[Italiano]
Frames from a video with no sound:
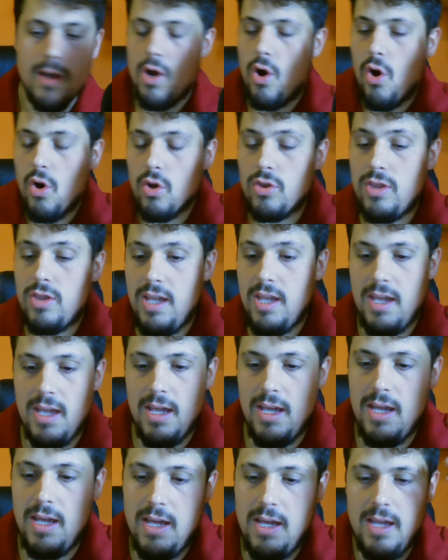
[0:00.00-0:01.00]
o
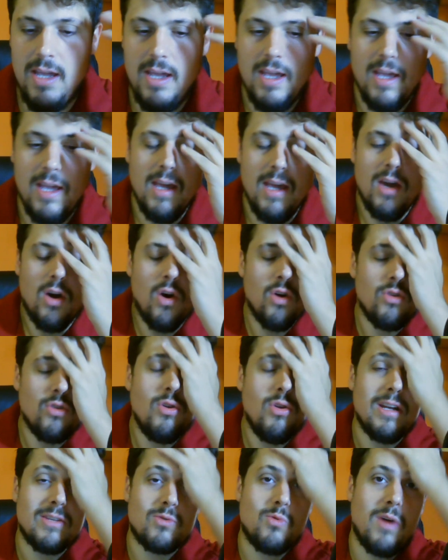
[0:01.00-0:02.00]
di, o di
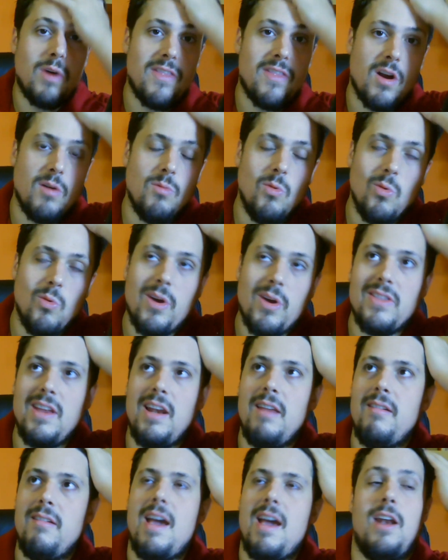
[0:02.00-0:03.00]
una squadra comunque di
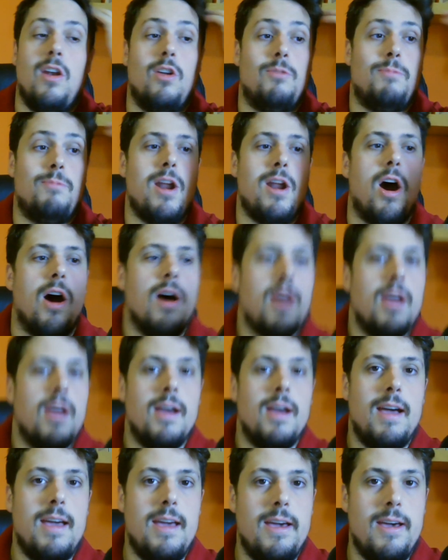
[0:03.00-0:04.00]
livello, però
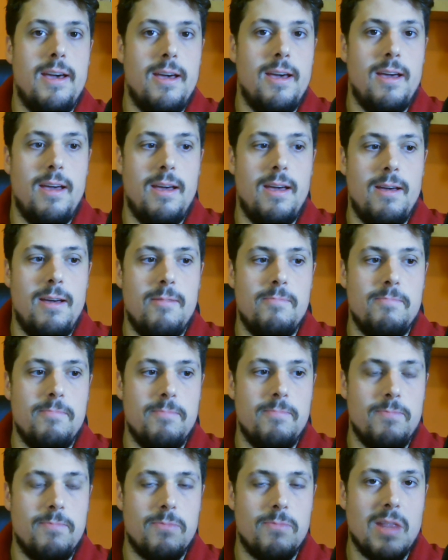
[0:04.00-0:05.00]

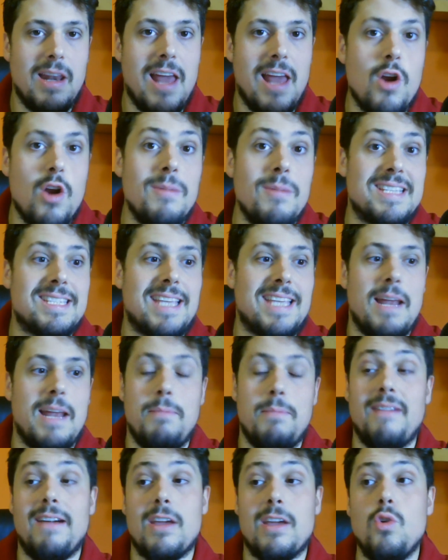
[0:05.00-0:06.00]
ehm, la Roma è stata
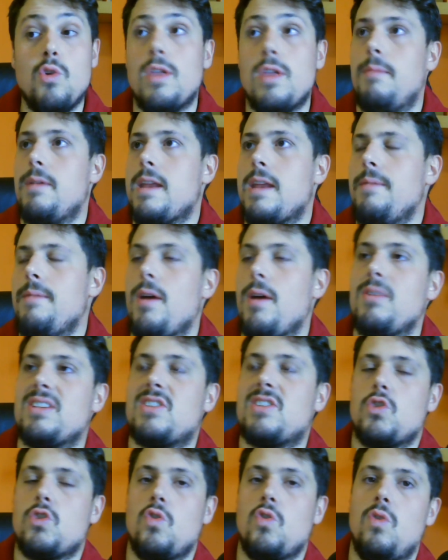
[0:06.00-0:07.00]
brava a chiudere perché poi
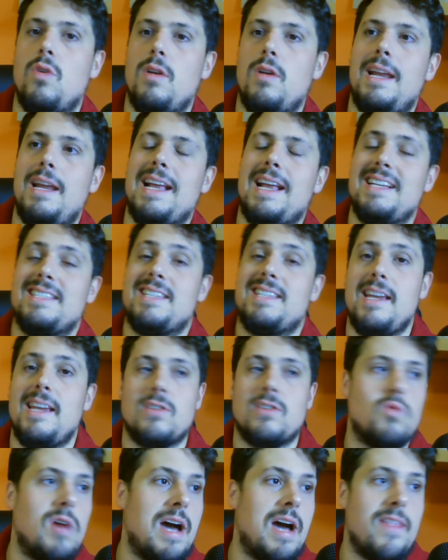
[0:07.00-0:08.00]
queste sono le classiche
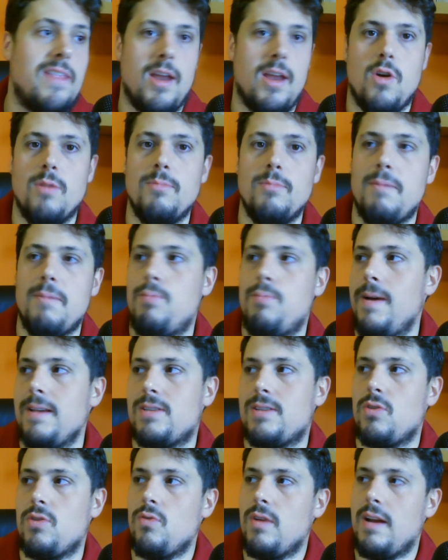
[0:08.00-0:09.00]
squadre, come può
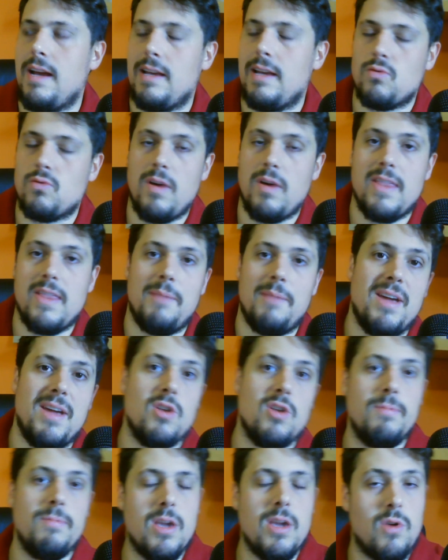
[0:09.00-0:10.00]
essere una squadra
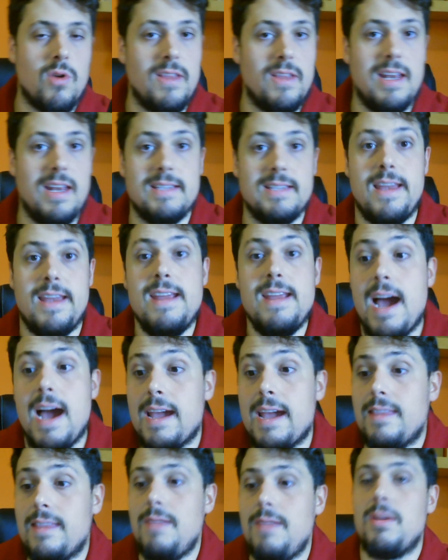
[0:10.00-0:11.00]
medio-piccola della Serie A,
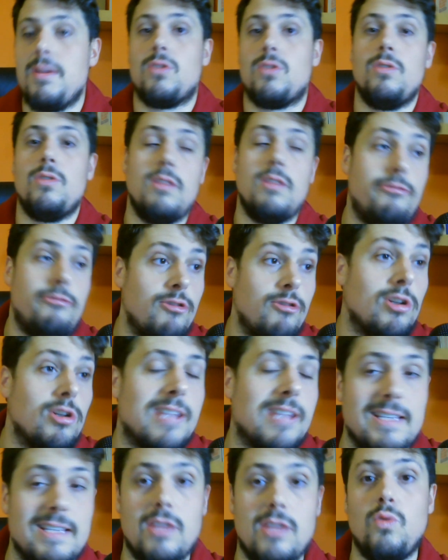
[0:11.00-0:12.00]
che ti mettono in
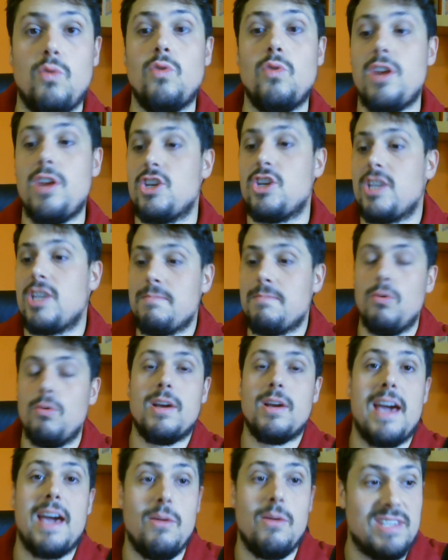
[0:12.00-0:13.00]
difficoltà se tu non riesci a
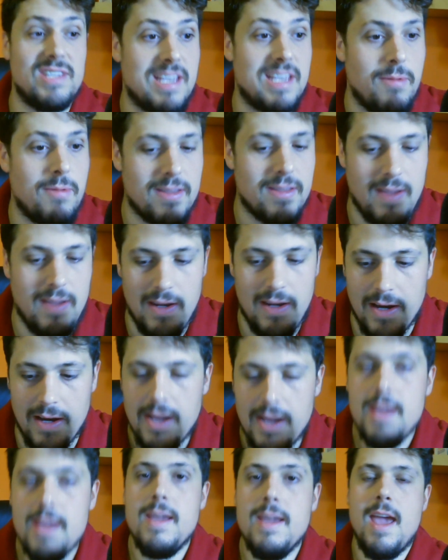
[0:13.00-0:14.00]
sbloccare questa partita.
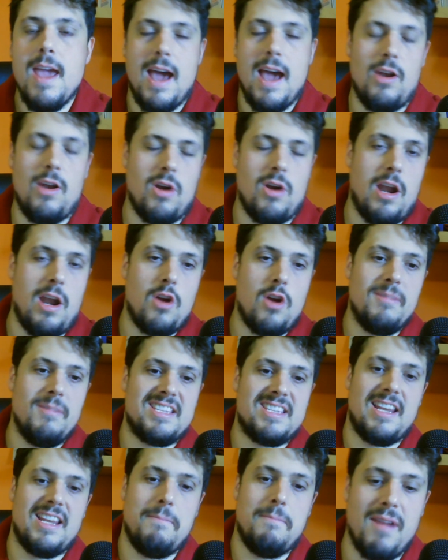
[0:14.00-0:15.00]
Allora la Roma è
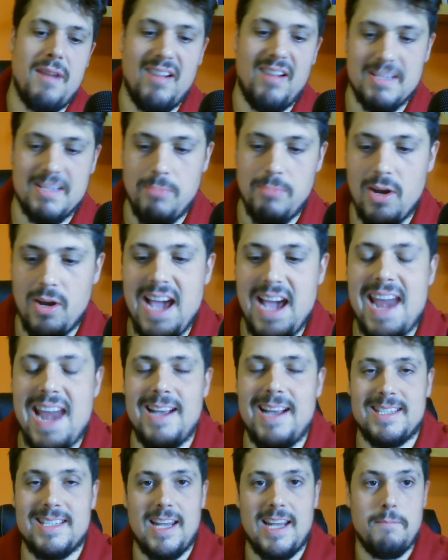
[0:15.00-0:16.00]
stata brava a sbloccarla,
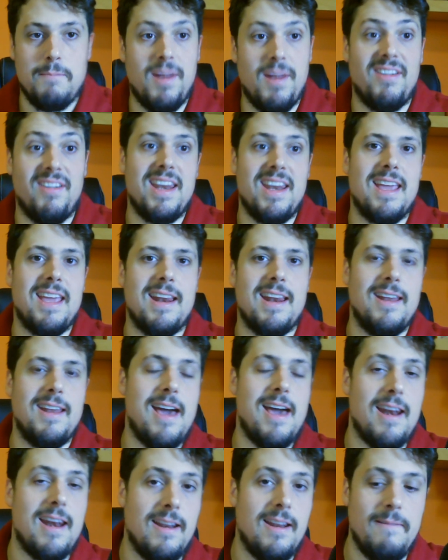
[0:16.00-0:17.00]
è stata brava a
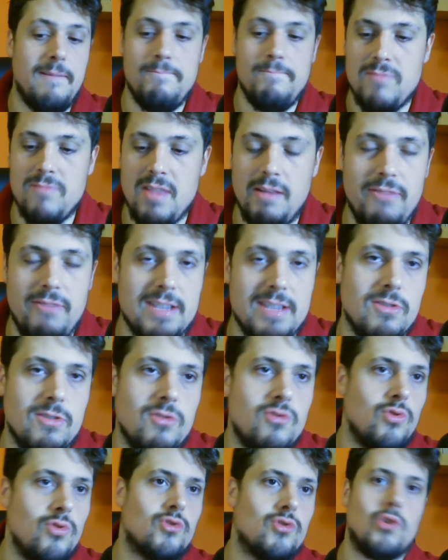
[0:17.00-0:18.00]
rincranarla nel, nel verso
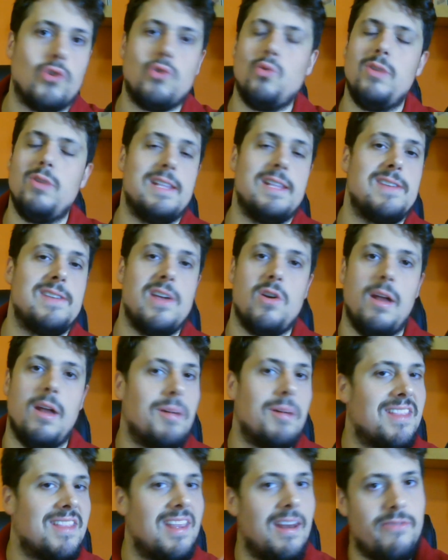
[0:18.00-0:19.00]
giusto, sul 2-0 la
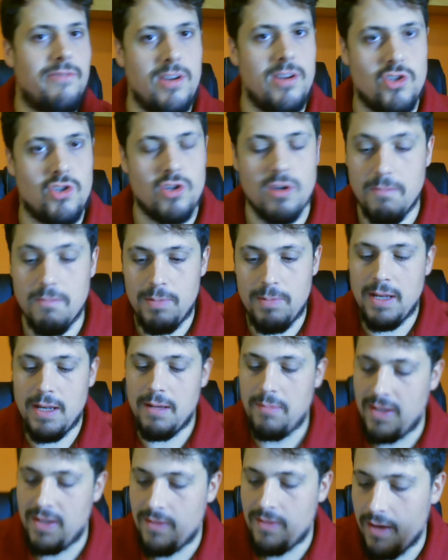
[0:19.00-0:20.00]
partita finisce
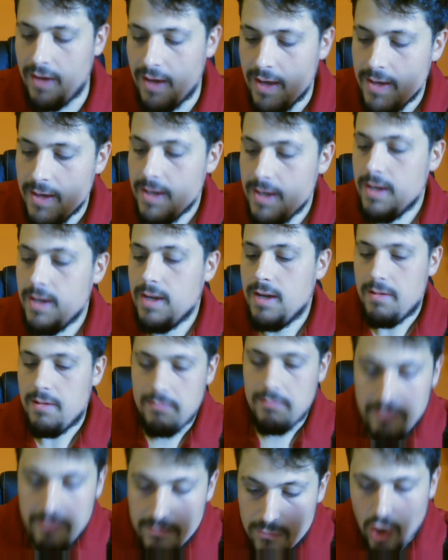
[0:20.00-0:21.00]
completamente.
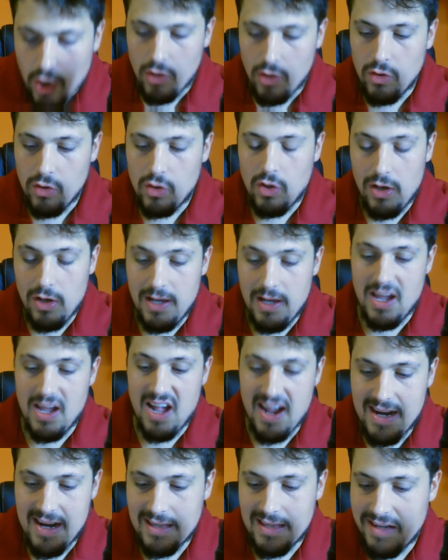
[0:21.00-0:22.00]
Ciò non toglie che
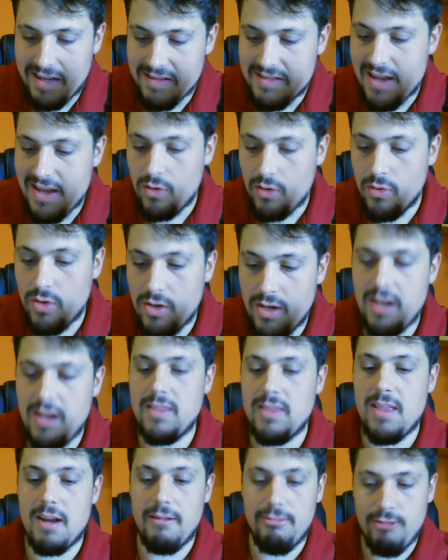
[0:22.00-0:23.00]
anche il 3-0 lo devi
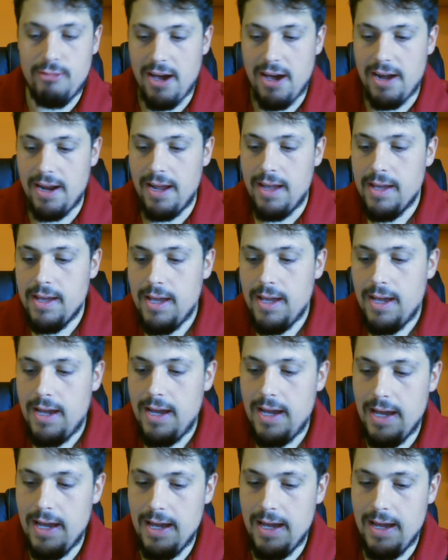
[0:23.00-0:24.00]
andare a fare
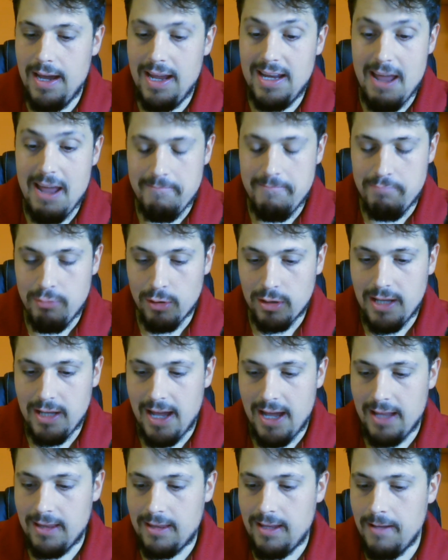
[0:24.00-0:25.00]
eh, ed è
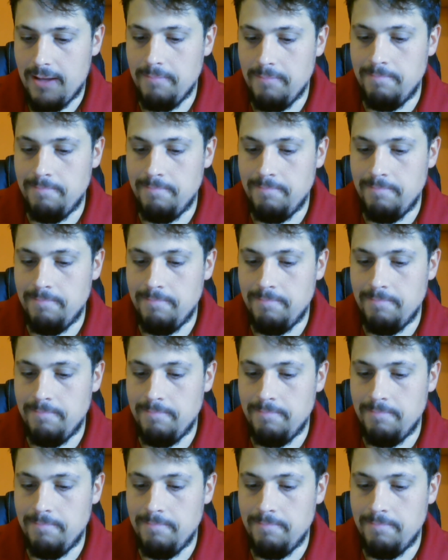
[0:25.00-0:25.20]
importante.